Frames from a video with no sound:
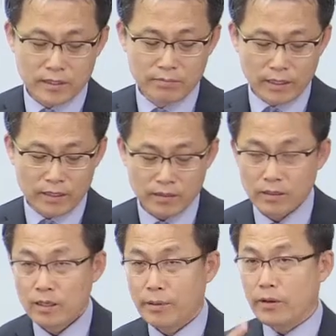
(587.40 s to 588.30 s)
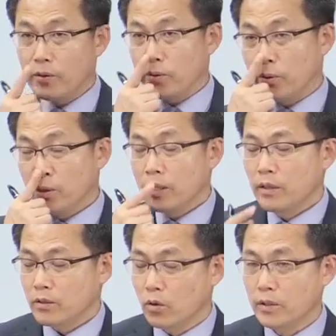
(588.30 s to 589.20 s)
금방 바로
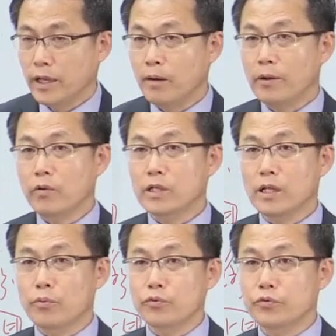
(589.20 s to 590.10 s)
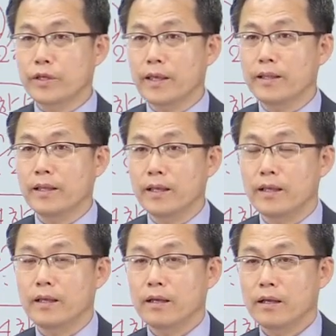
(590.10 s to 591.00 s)
내가 바로 기사 볼 수
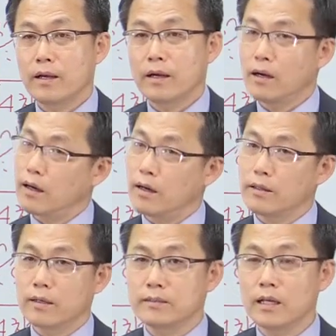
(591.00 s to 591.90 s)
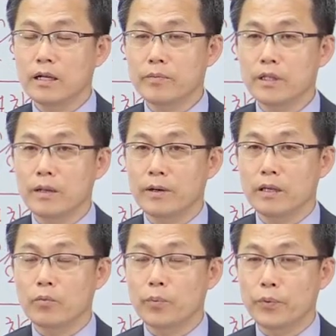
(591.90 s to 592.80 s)
있겠네. 아, 나는
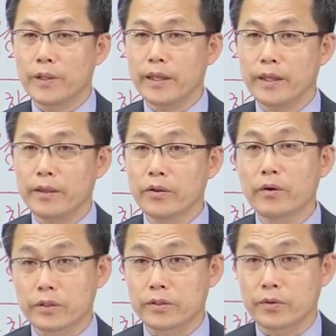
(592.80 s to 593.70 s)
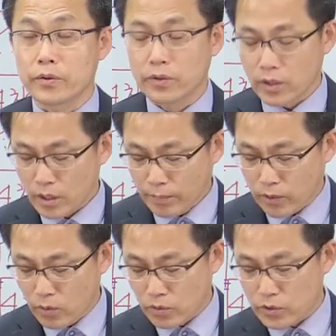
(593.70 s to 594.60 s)
산업기사밖에 못 보네. 이런 것들이요,
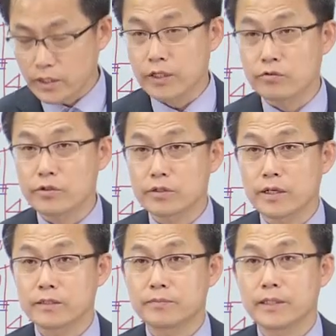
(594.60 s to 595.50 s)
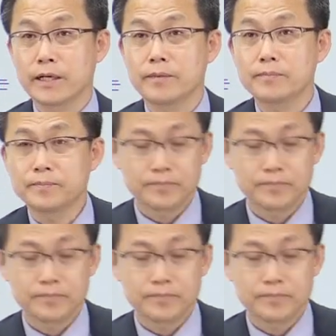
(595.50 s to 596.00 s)
바로 정리될 수 있을 것 같습니다.